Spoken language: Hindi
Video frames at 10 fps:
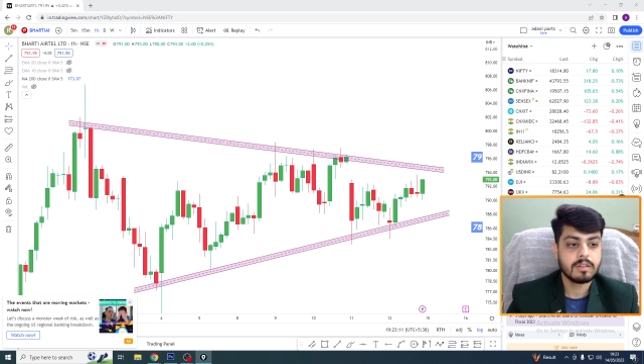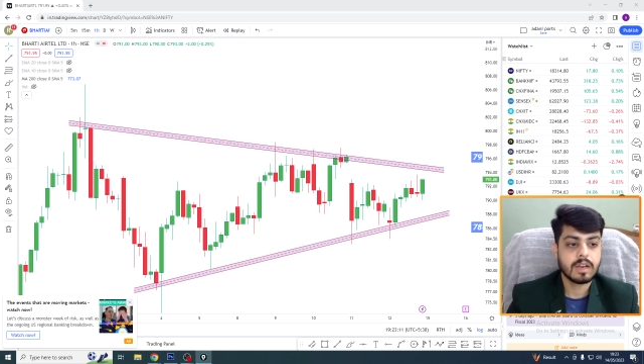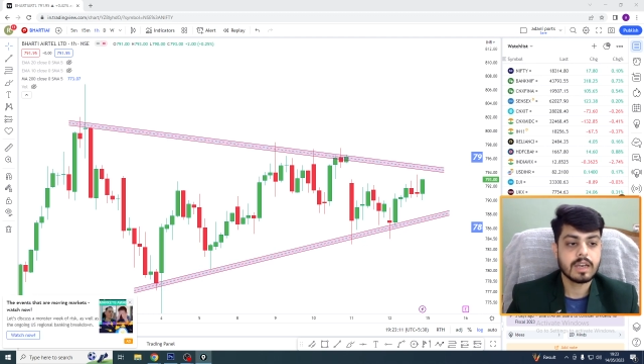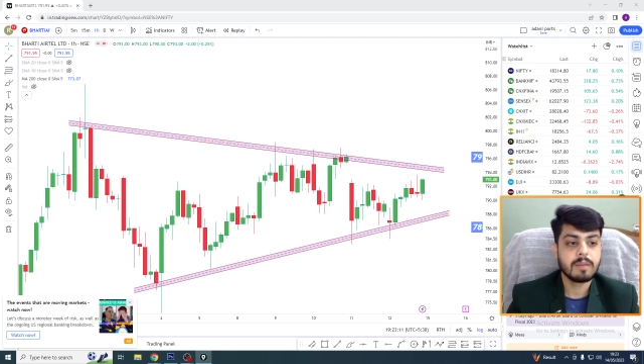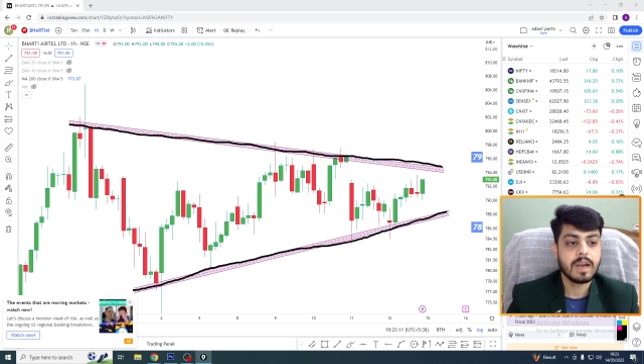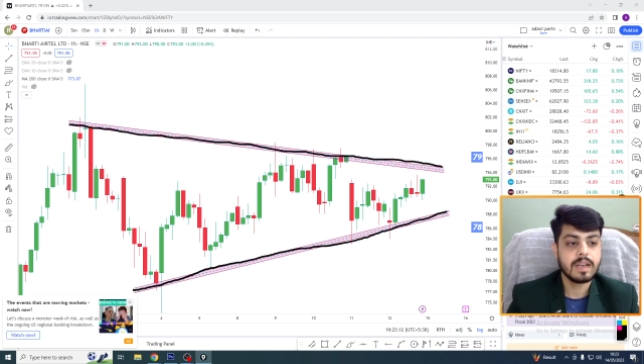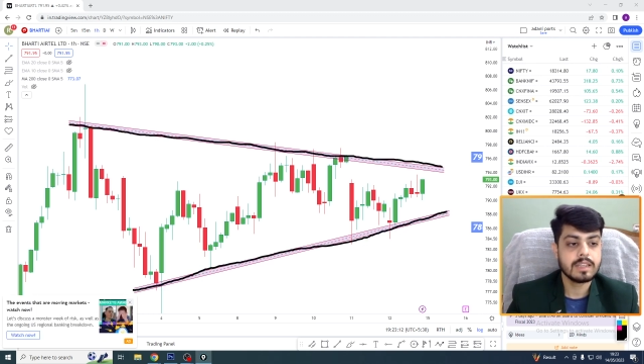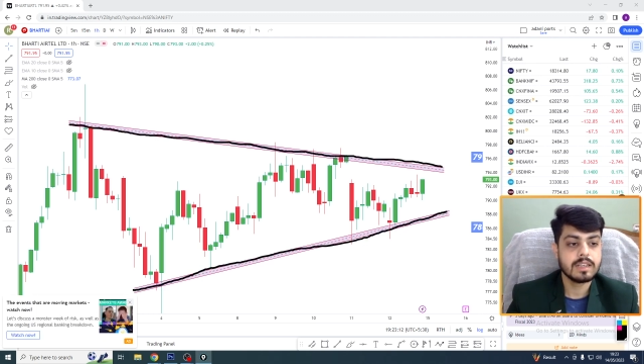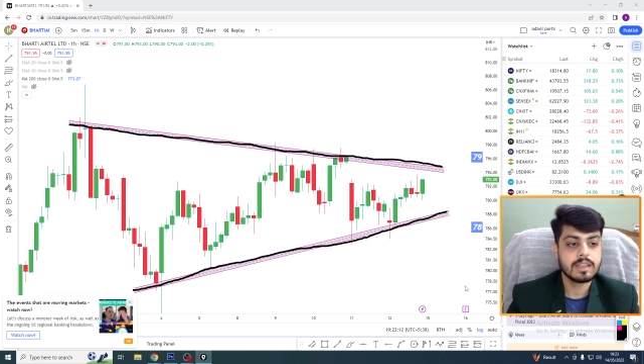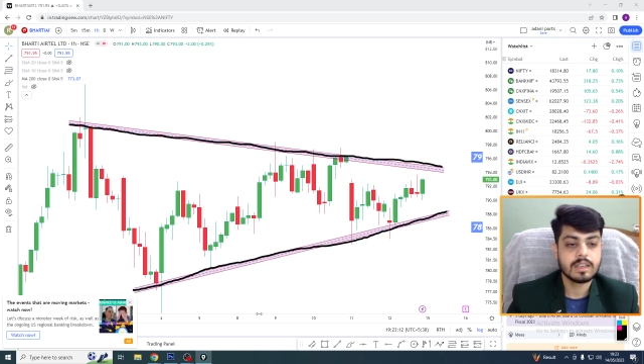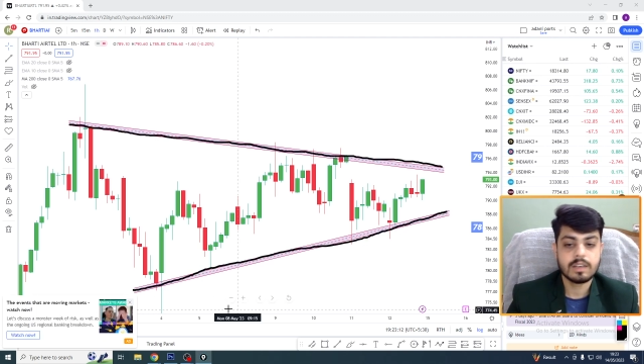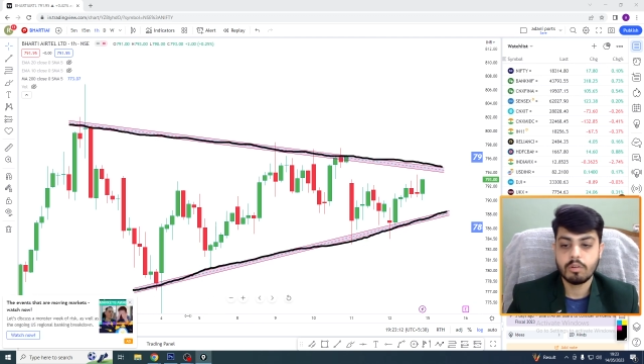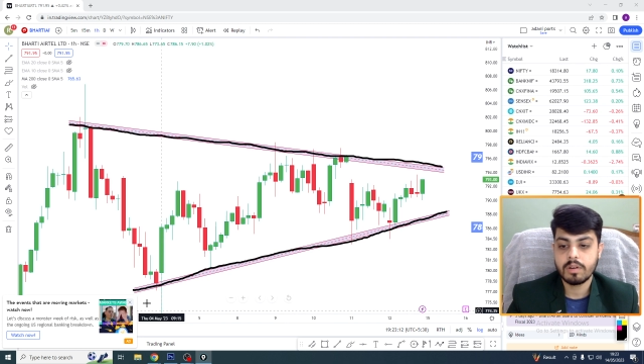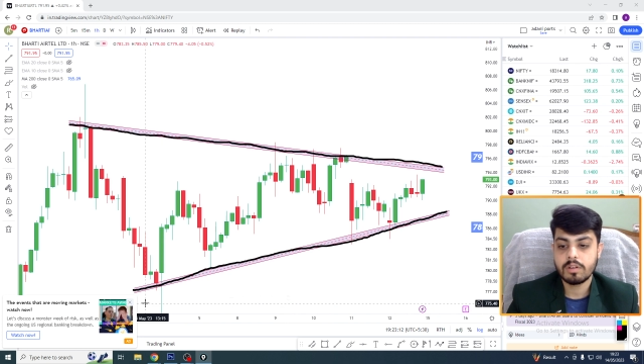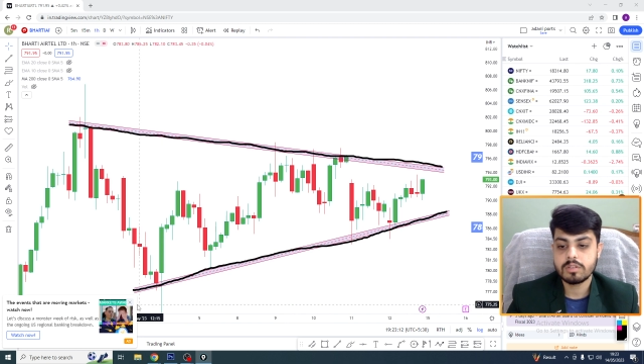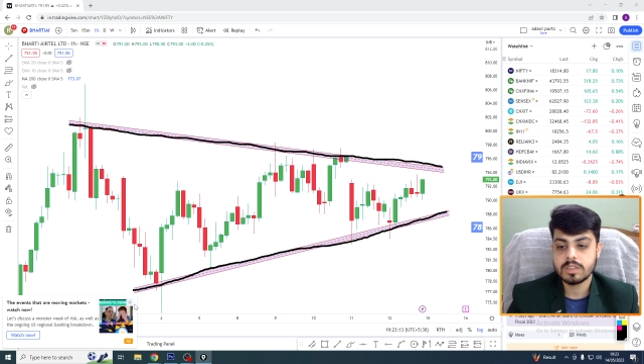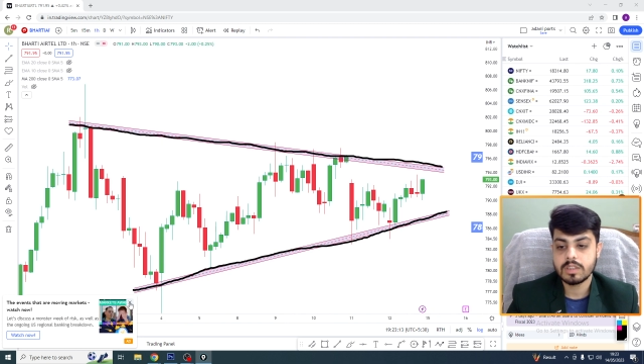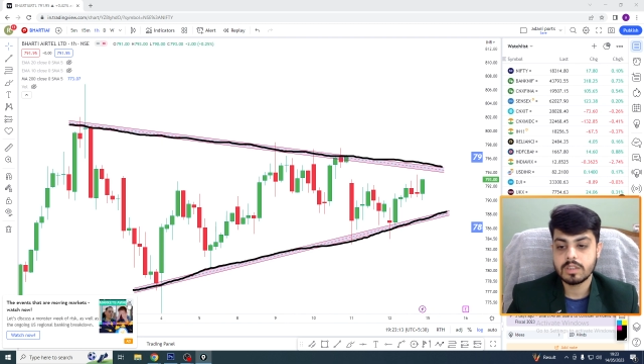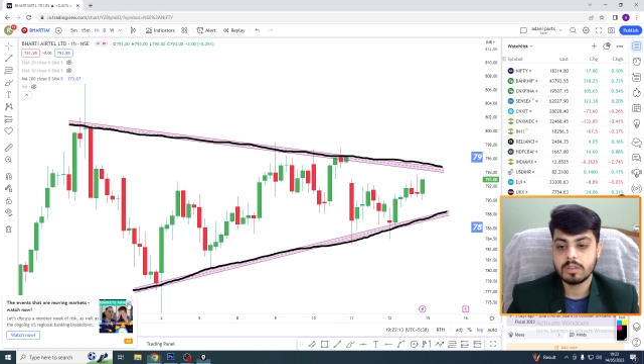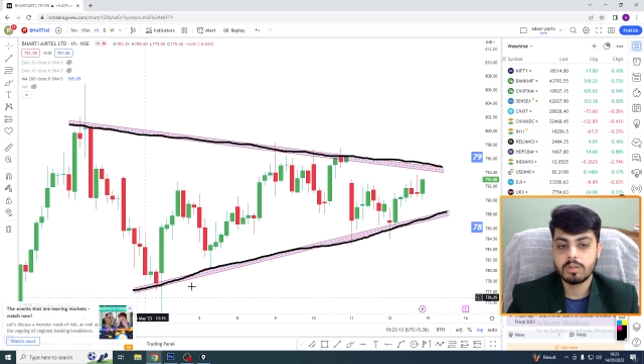अगर आप भाई एयरटेल का ओवरऑल
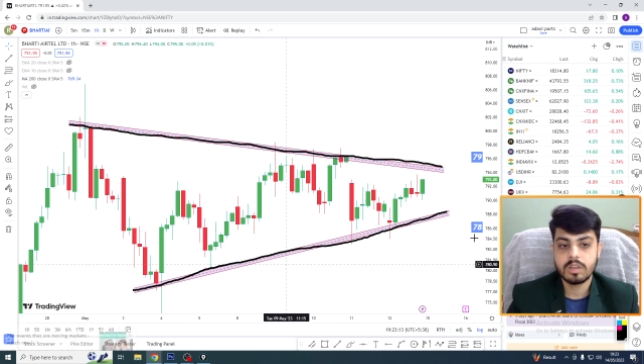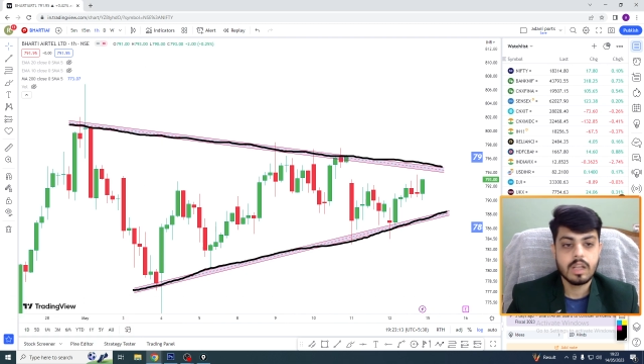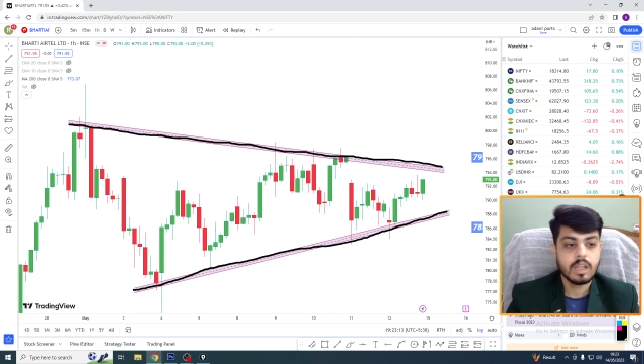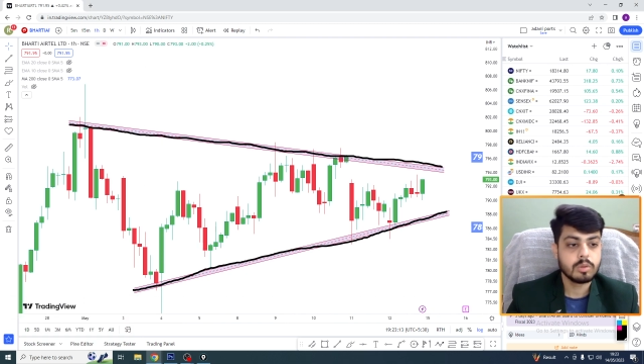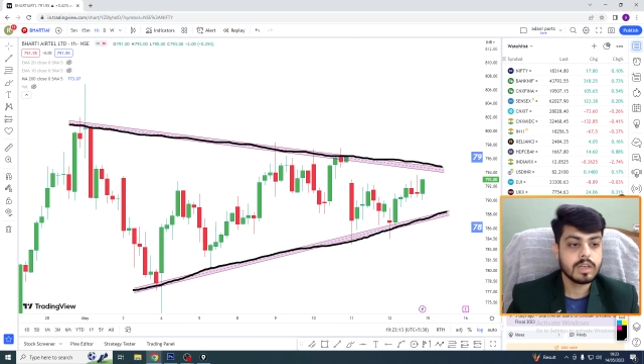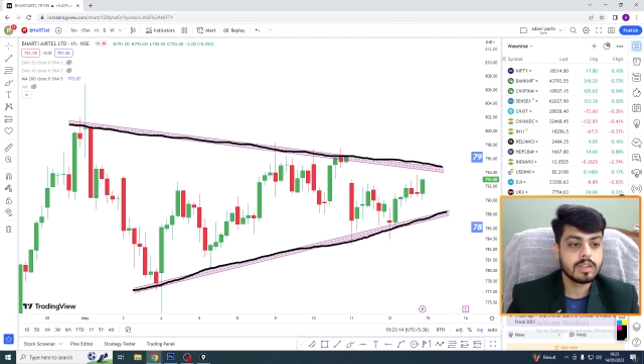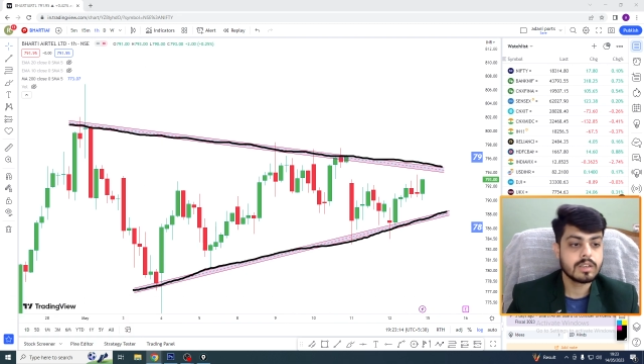स्ट्रक्चर देखोगे तो एक